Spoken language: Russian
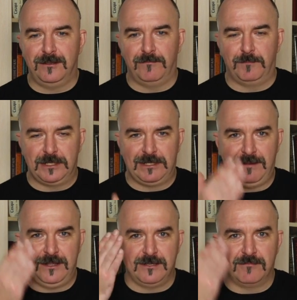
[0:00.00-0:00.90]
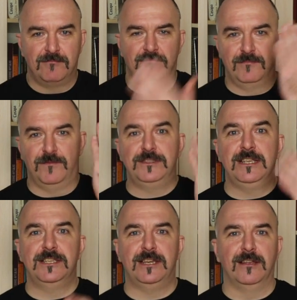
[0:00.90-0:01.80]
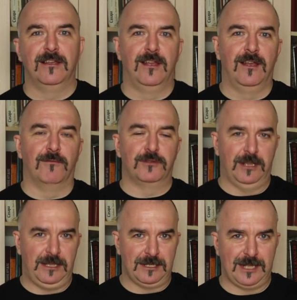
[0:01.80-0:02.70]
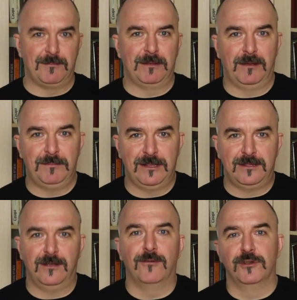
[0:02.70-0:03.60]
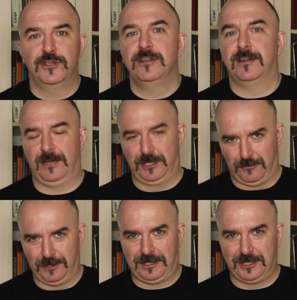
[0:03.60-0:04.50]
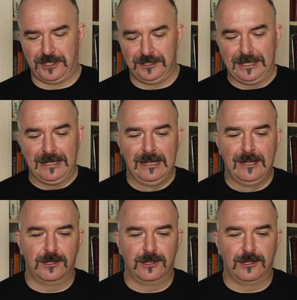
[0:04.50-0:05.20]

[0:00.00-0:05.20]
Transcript: И вы представляете, в тизере вот эти самые моменты очень хорошо отражены.